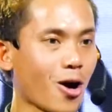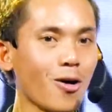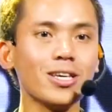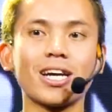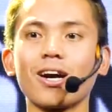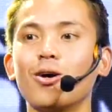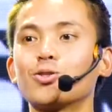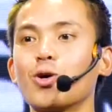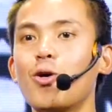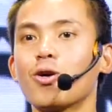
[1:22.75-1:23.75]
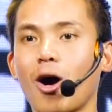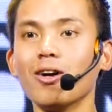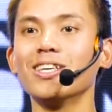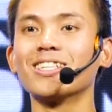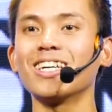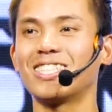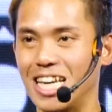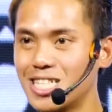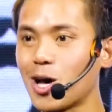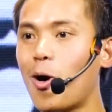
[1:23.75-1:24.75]
có những cái con số, có những cái
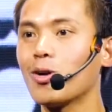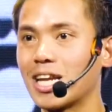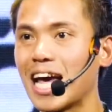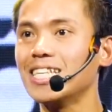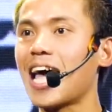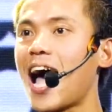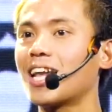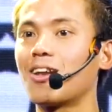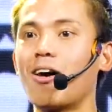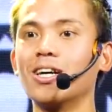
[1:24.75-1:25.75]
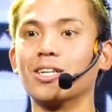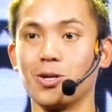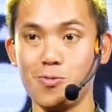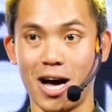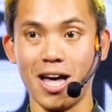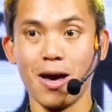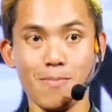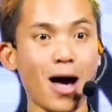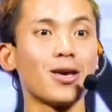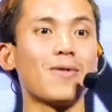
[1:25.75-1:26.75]
chỉ số để đánh giá, để đo lường, đúng không ạ?
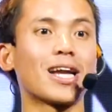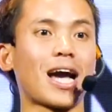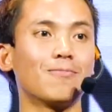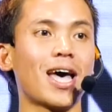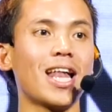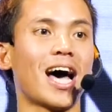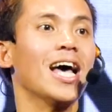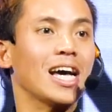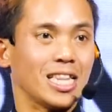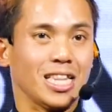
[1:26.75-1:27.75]
Bao nhiêu bạn cảm thấy là